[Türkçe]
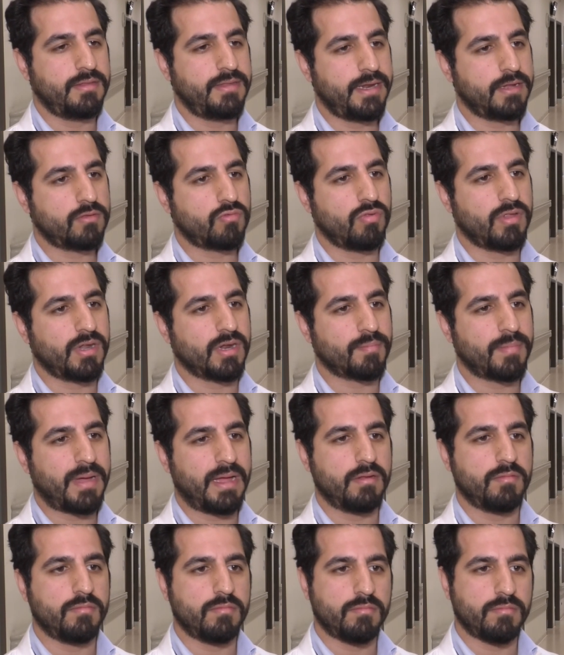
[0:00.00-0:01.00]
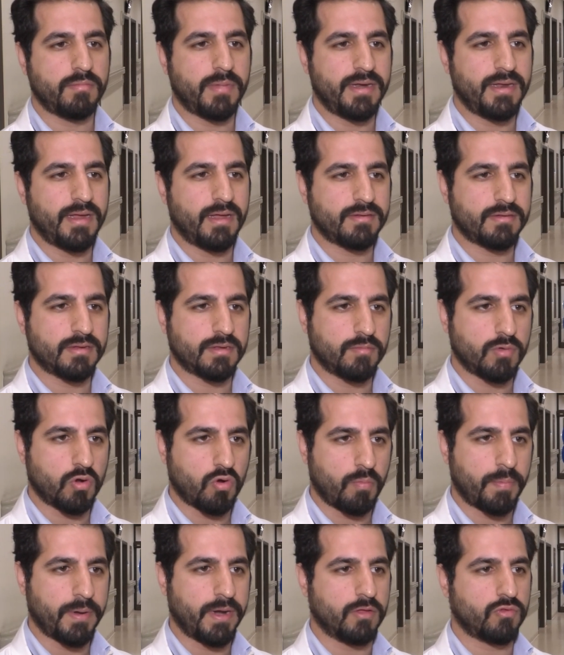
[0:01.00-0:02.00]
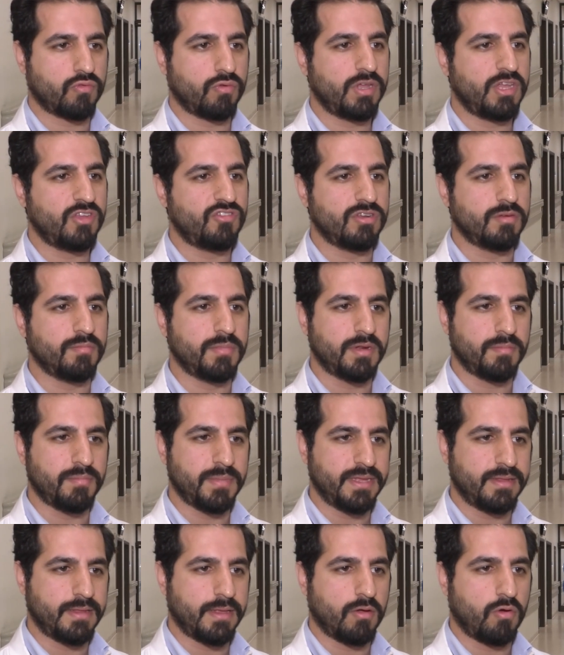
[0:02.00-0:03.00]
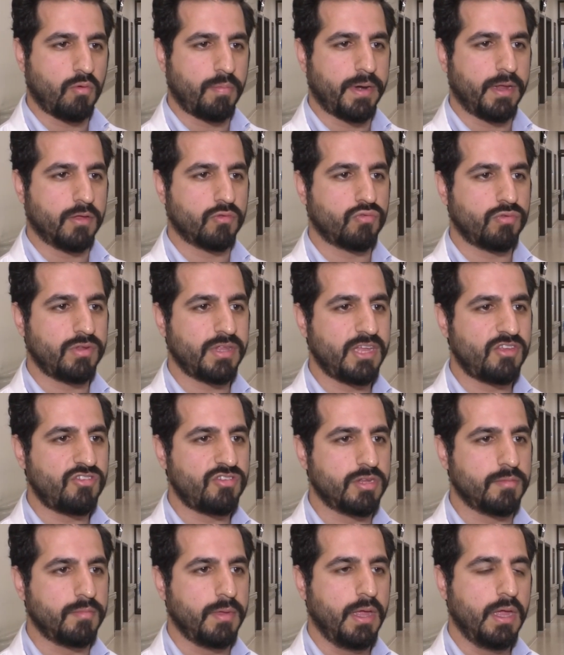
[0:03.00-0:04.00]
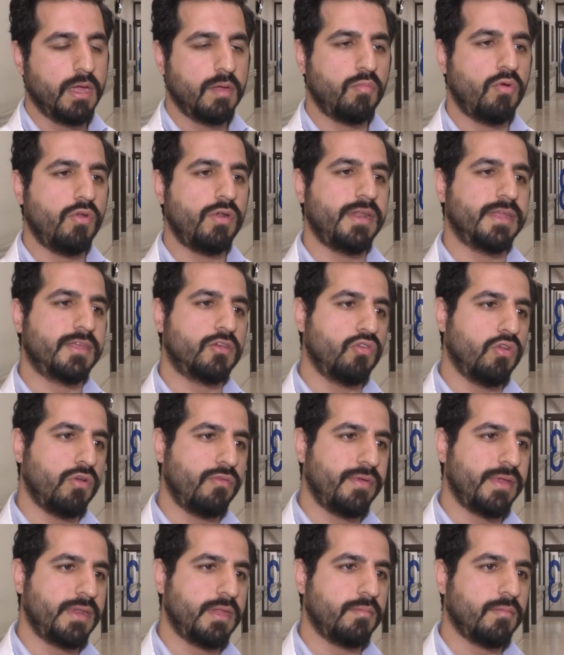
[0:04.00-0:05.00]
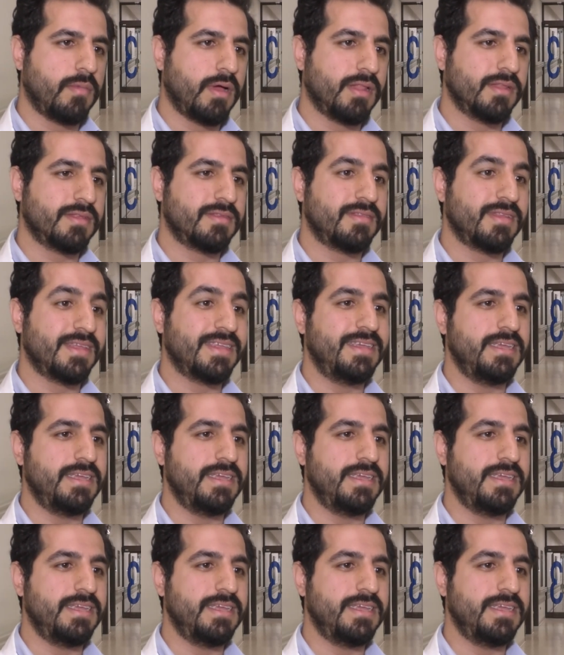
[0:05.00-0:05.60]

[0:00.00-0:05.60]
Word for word: direkt olarak ben bariyatrik bir operasyon geçireyim, bir mide operasyonu geçireyim, böylelikle kilo vereyim algısına